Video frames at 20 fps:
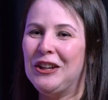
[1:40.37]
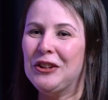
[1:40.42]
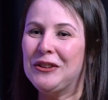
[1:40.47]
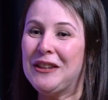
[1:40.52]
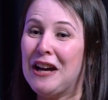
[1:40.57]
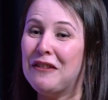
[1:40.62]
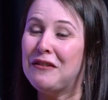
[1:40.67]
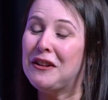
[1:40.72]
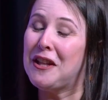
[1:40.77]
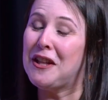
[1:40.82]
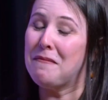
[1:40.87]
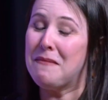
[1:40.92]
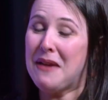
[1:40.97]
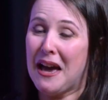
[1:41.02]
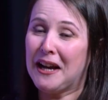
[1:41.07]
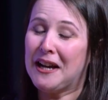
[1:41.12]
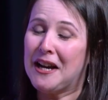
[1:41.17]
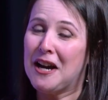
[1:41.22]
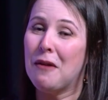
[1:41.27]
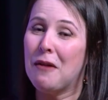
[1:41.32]
Eu tava na
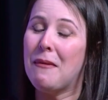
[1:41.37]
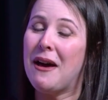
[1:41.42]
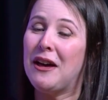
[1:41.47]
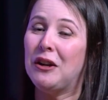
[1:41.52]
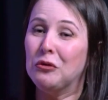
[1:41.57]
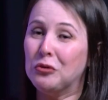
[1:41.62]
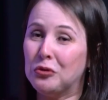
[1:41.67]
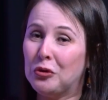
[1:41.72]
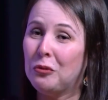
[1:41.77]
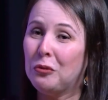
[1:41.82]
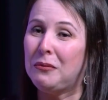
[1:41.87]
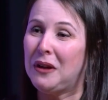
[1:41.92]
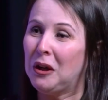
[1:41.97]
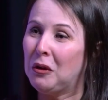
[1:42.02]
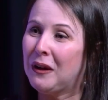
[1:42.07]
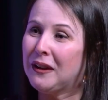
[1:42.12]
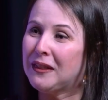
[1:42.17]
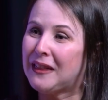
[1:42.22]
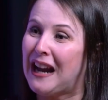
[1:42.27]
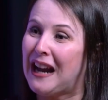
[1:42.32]
minha cama, era um
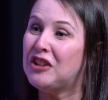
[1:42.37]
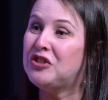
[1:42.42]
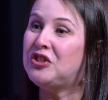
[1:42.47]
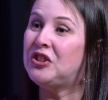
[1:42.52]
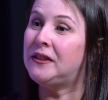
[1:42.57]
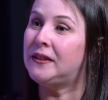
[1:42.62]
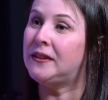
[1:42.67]
domingo à tarde